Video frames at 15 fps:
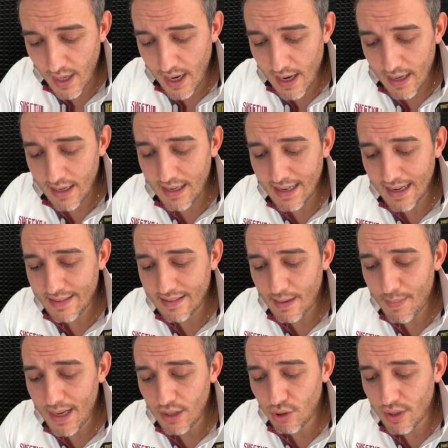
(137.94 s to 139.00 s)

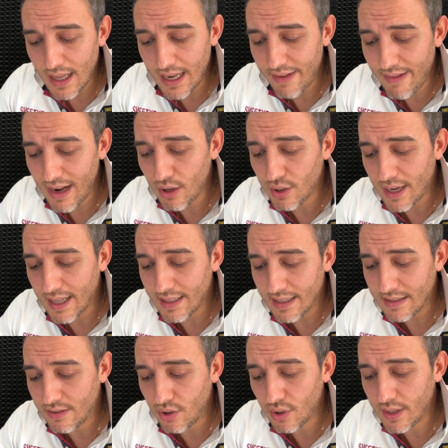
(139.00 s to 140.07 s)
L'innalzamento del livello della
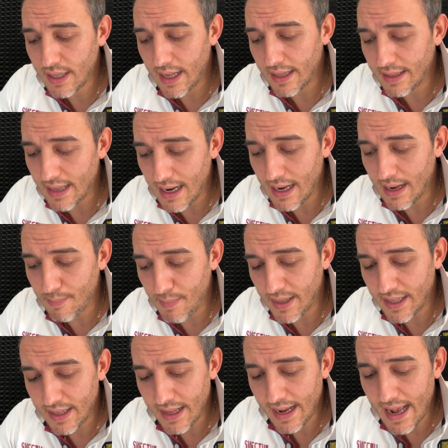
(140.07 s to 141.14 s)
tensione del
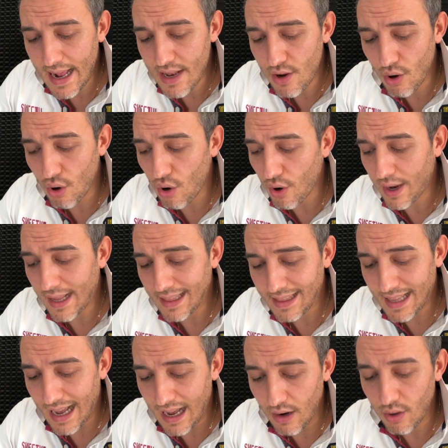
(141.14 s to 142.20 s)
Mediterraneo
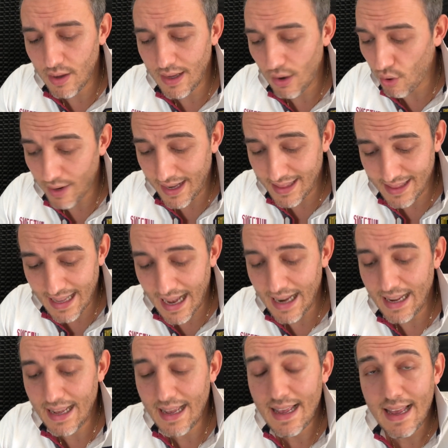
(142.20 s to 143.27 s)

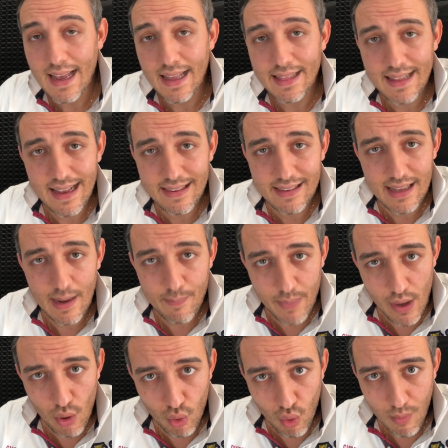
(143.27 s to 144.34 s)
orientale desta
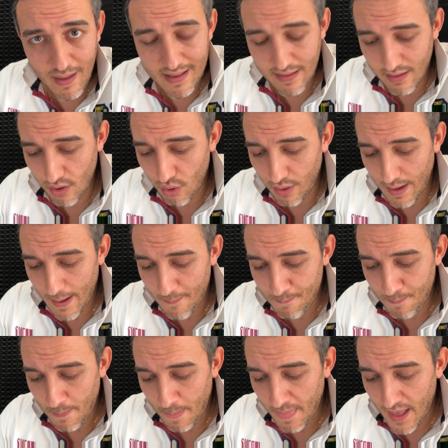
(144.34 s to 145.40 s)
preoccupazione.
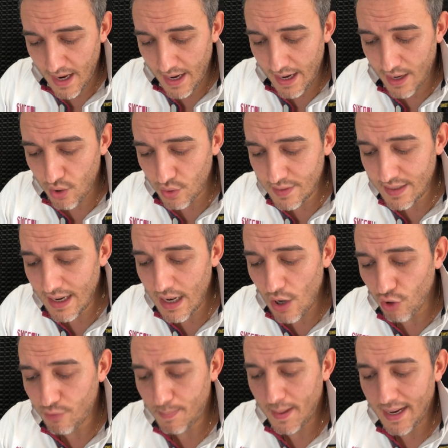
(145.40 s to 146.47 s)
Il Consiglio ha
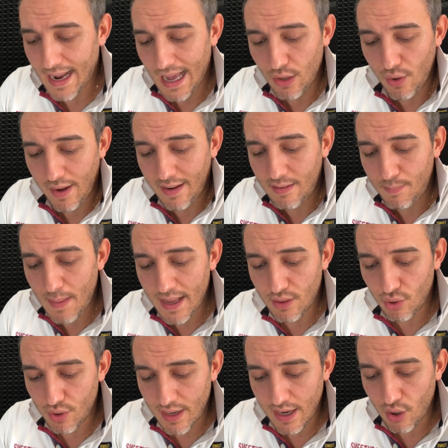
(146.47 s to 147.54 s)
auspicato il
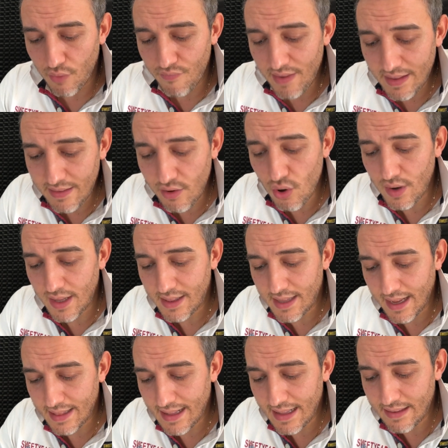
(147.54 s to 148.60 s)
rispetto delle convenzioni
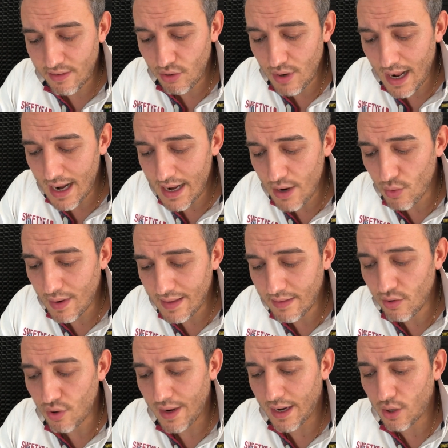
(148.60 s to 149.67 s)
internazionali e
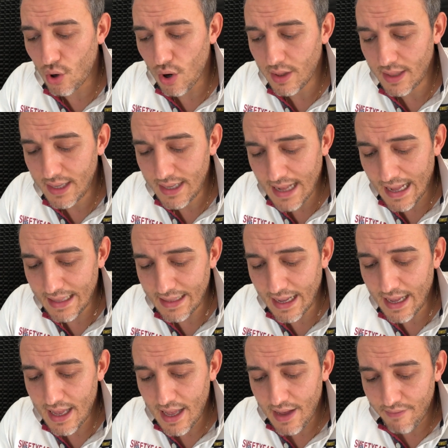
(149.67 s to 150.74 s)
un'azione
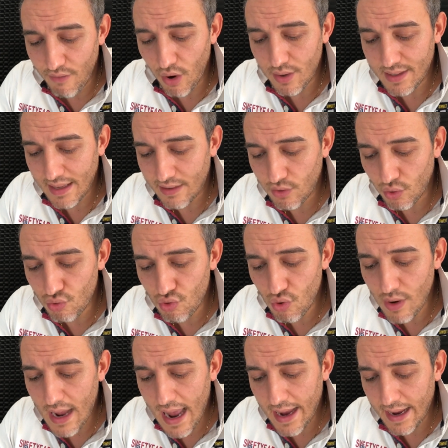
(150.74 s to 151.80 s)
coordinata volta a
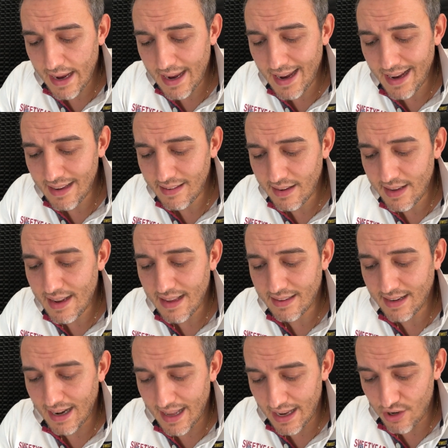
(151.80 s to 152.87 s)
scongiurare i rischi di
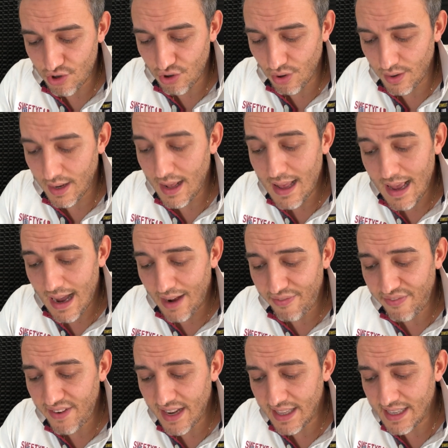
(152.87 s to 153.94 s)
escalation, al
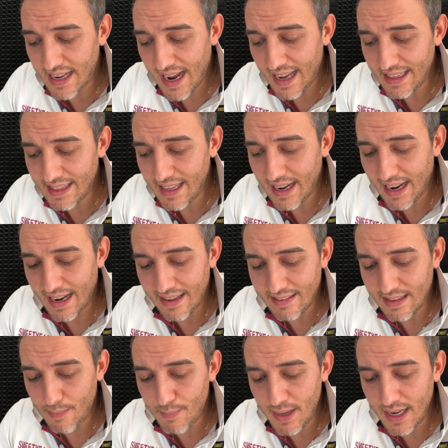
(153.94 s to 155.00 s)
fine di garantire la
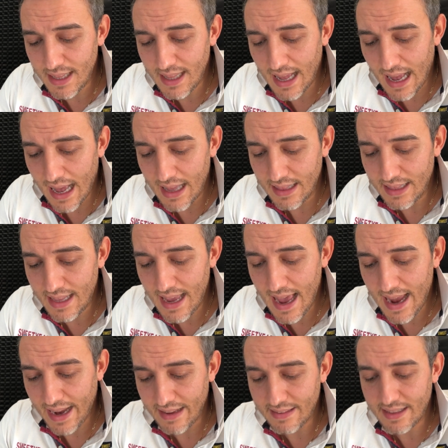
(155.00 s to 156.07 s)
stabilità di
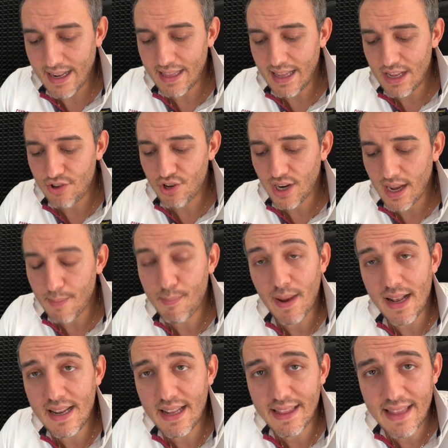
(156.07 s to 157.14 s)
area strategica per
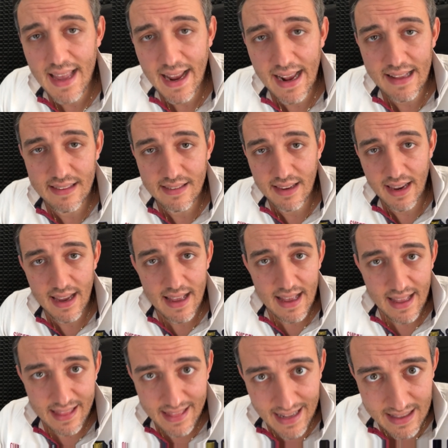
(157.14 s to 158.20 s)
gli interessi
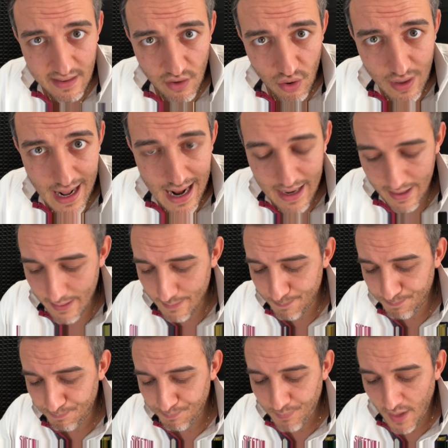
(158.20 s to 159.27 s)
nazionali.
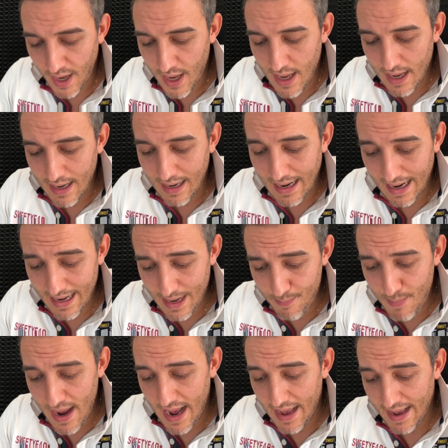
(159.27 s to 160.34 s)
La
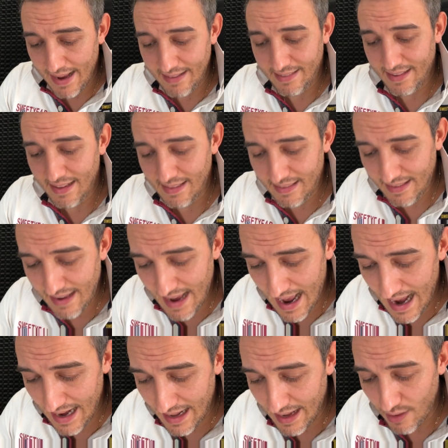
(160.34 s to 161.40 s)
Libia è
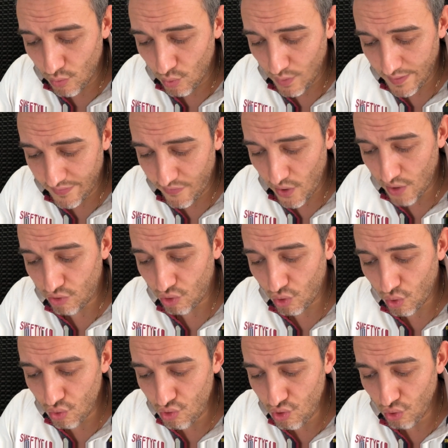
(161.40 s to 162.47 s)
essenziale uno sforzo
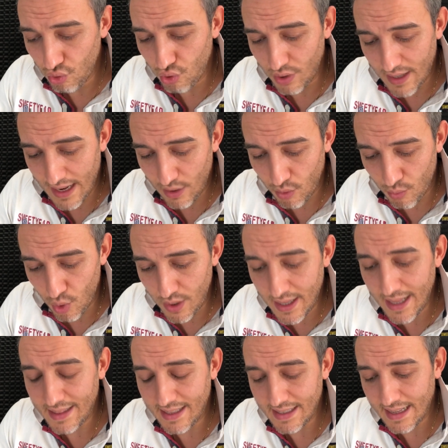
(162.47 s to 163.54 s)
congiunto della comunità
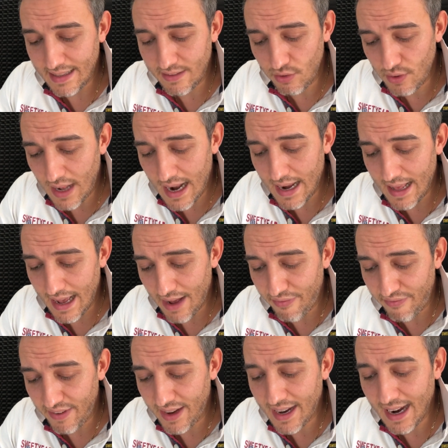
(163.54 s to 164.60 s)
internazionale
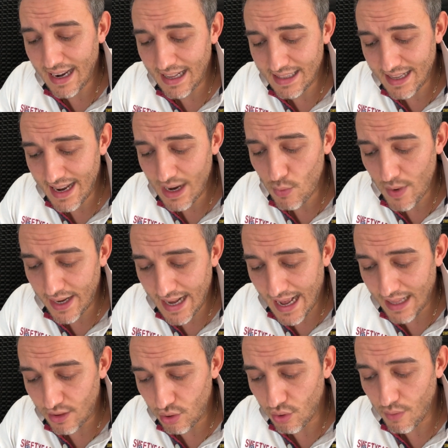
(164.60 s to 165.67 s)
affinché la tregua in
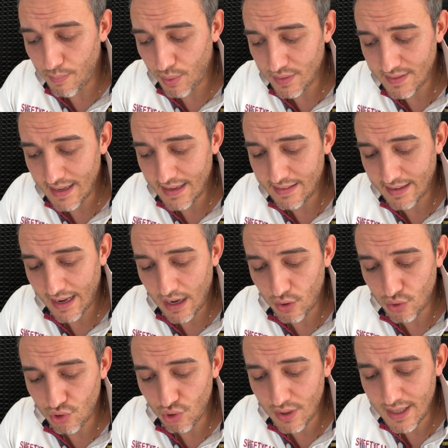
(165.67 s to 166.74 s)
atto possa essere
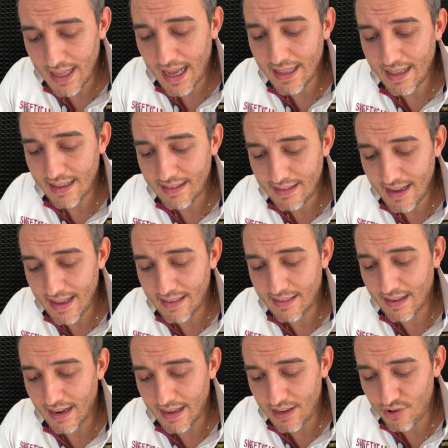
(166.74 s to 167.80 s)
consolidata
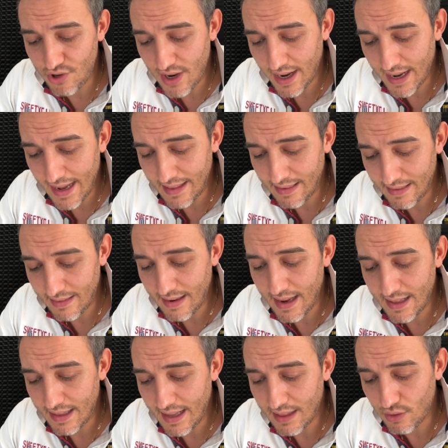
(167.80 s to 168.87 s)
senza le
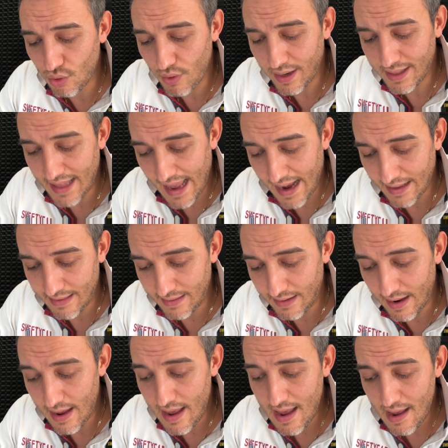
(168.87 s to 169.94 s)
ingerenze di attori
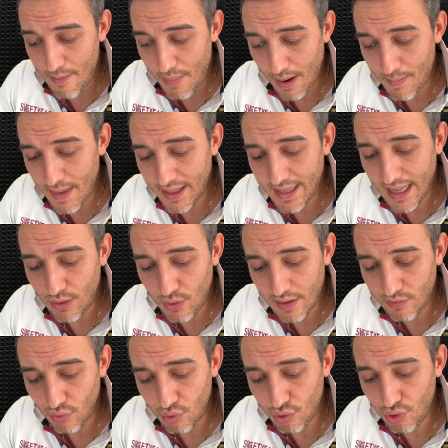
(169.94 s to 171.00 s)
terzi, permettendo una
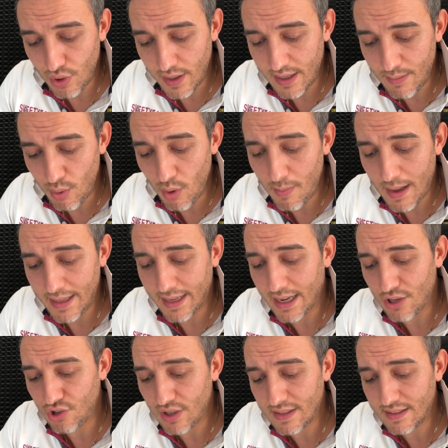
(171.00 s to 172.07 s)
soluzione diplomatica
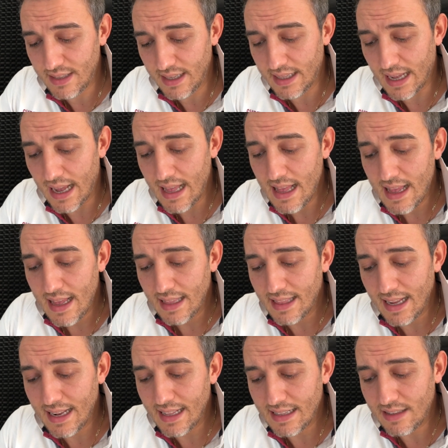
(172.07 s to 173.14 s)
gestita
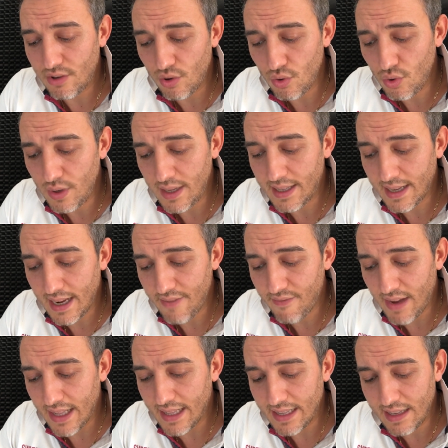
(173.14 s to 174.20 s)
dalle Nazioni Unite che
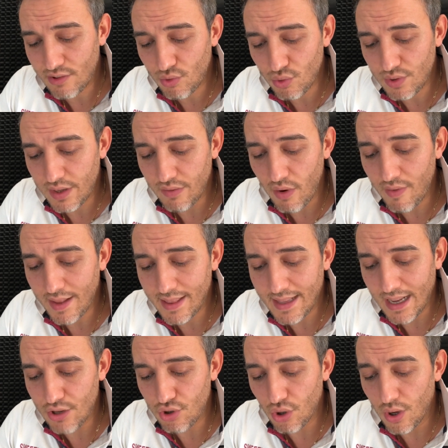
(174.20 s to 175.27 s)
vada ad esclusivo
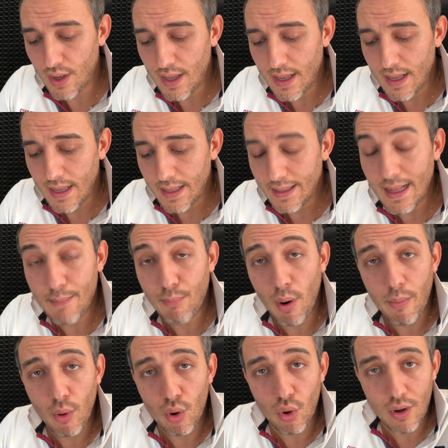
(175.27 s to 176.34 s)
vantaggio del
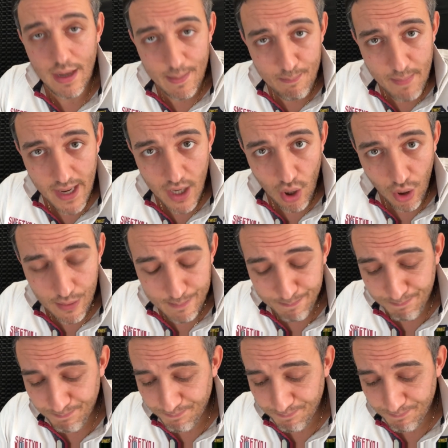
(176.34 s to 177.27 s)
popolo libico.